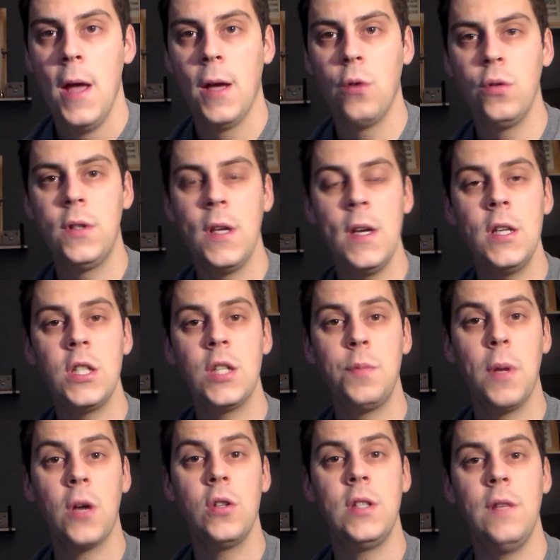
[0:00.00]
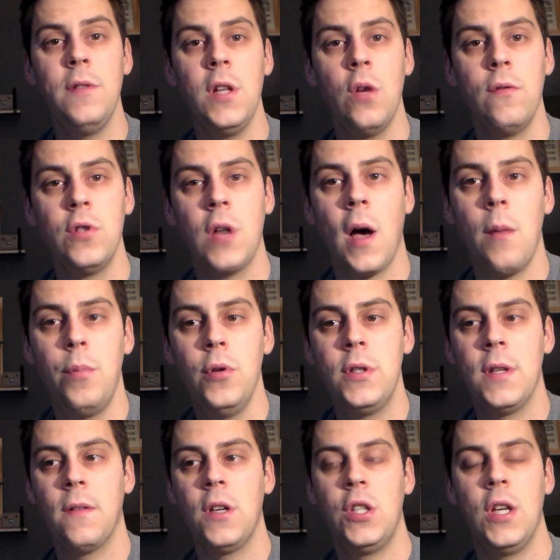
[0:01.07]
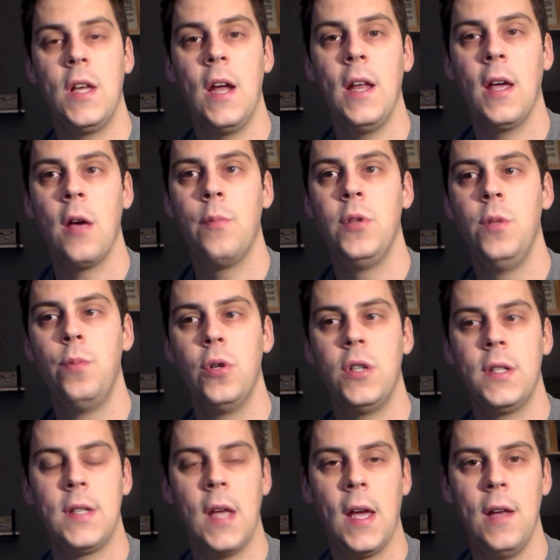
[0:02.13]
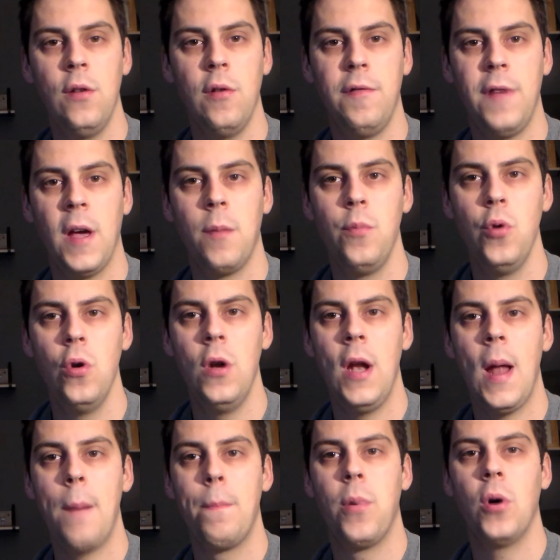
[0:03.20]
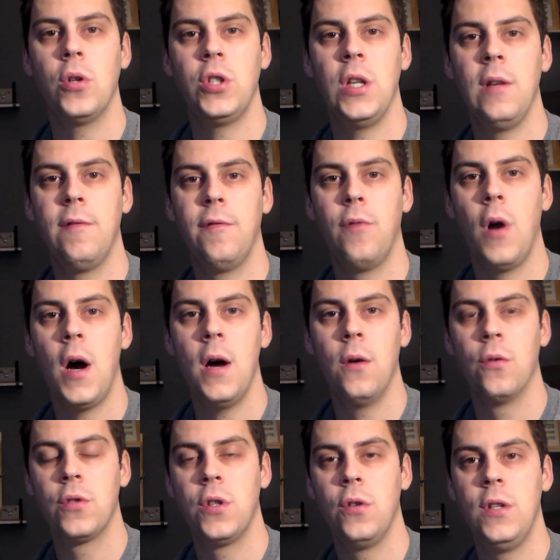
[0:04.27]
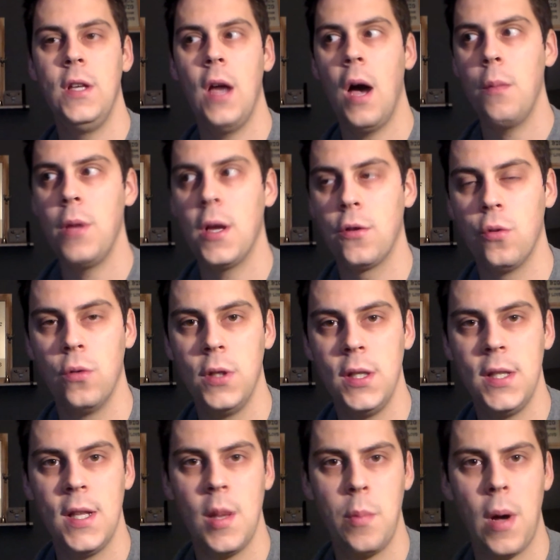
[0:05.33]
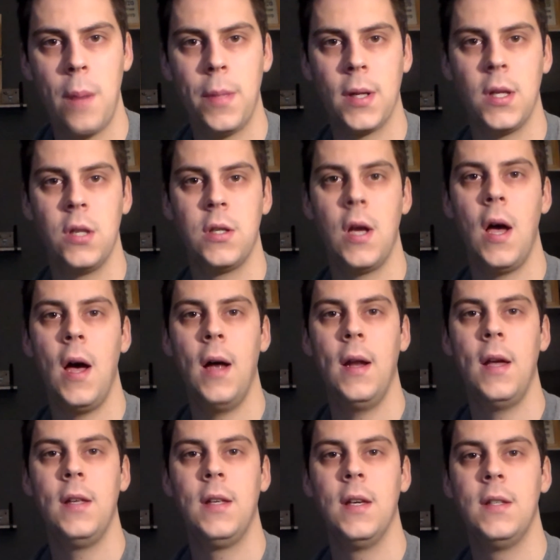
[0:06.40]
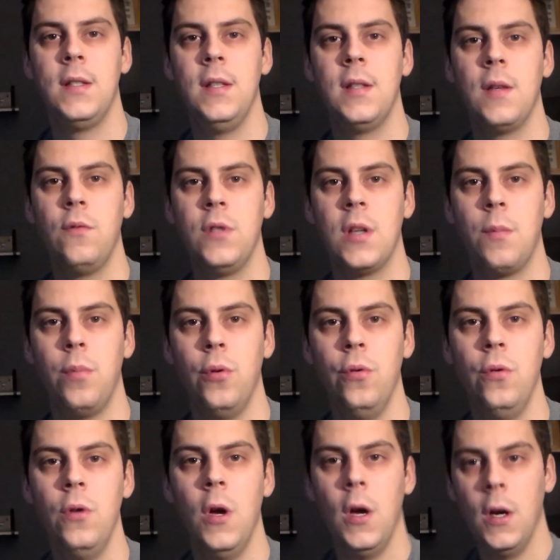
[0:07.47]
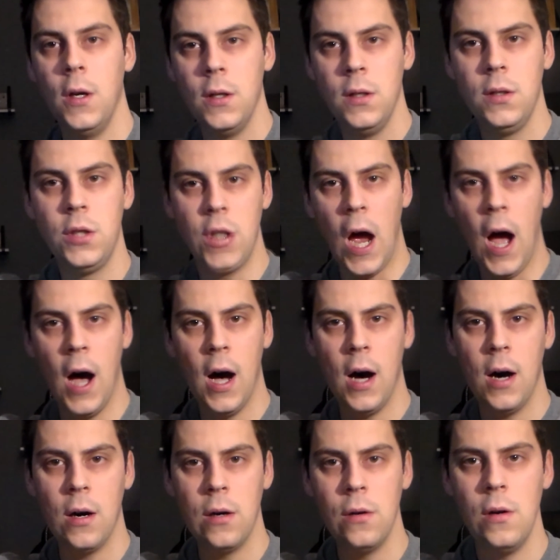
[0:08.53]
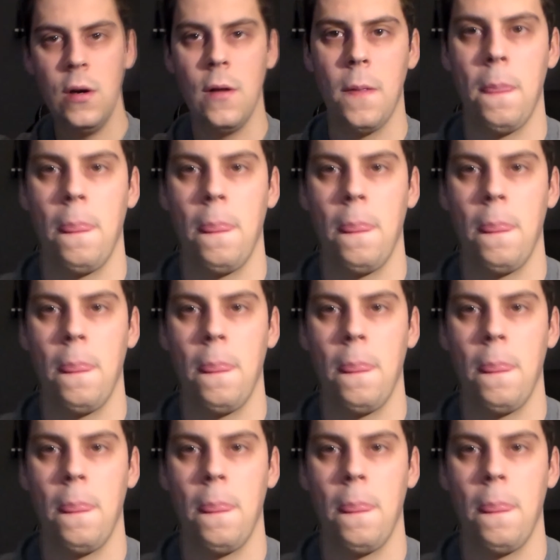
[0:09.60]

Écoutez, j'espère que cette vidéo vous aura plu. C'est vrai que j'ai galéré un petit peu, j'essaierai de faire mieux la prochaine fois. On se dit à bientôt. N'hésitez pas à partager, à liker si ça vous a plu. Ciao